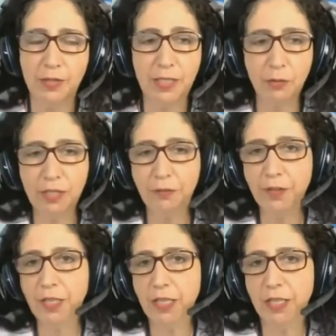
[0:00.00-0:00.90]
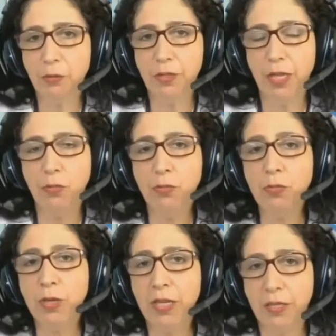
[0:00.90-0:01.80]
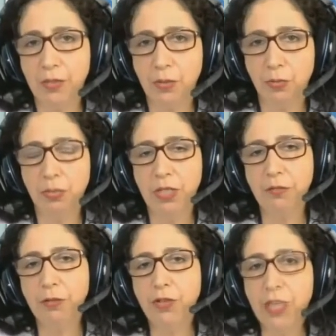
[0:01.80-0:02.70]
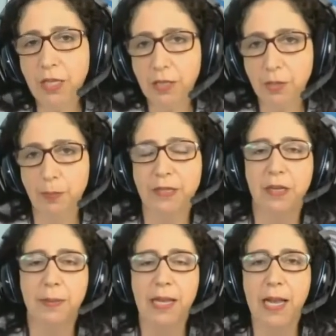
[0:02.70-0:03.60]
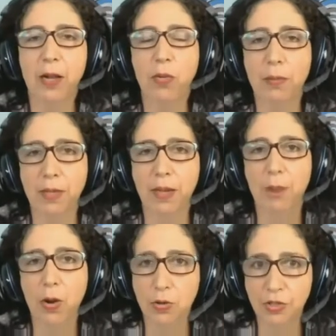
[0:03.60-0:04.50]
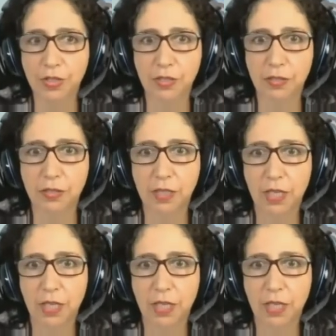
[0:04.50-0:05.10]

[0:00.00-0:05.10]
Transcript: se eu definir que eu tenho um risco, um nível de risco para trabalhar com a minha amostra,